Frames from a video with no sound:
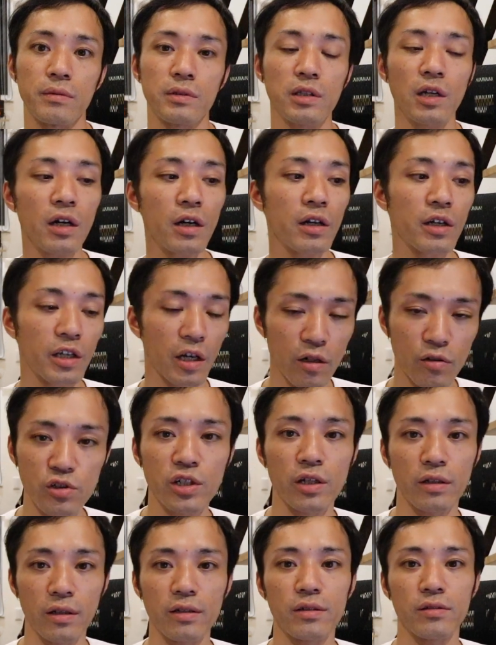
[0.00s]
だからやるし
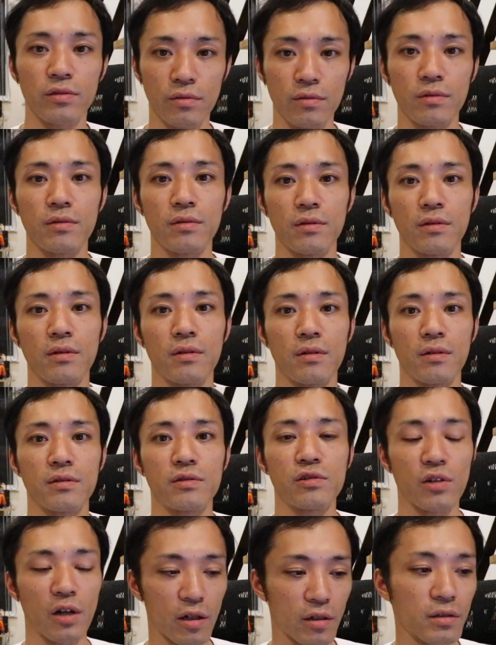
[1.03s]
かないんですよ
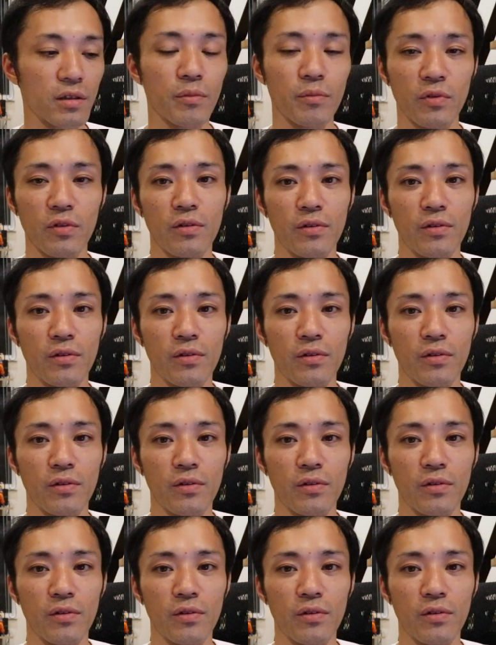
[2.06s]
辛くても